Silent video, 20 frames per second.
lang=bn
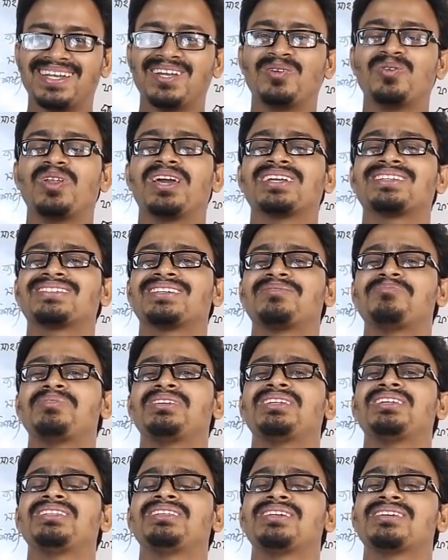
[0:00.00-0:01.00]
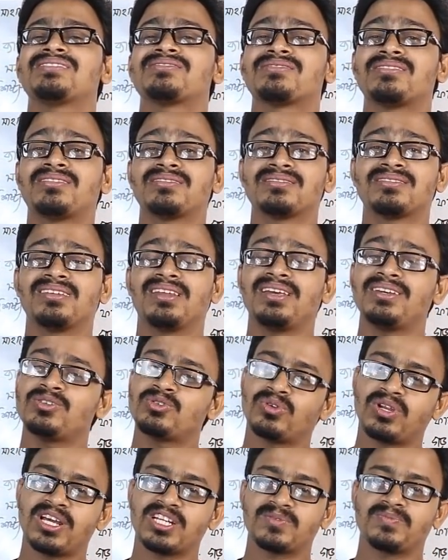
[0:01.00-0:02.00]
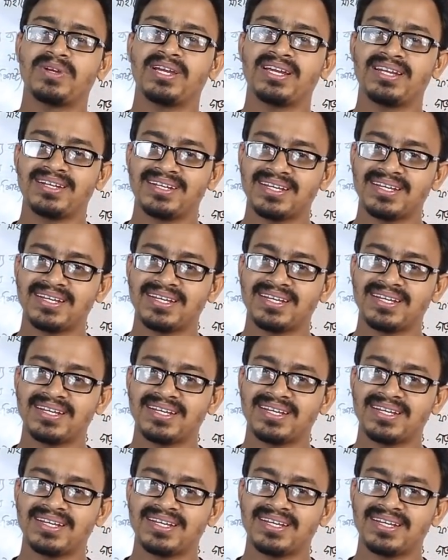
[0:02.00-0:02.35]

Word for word: এডু লেকচার বিডি দিয়ে সার্চ দিলেই চলে আসবে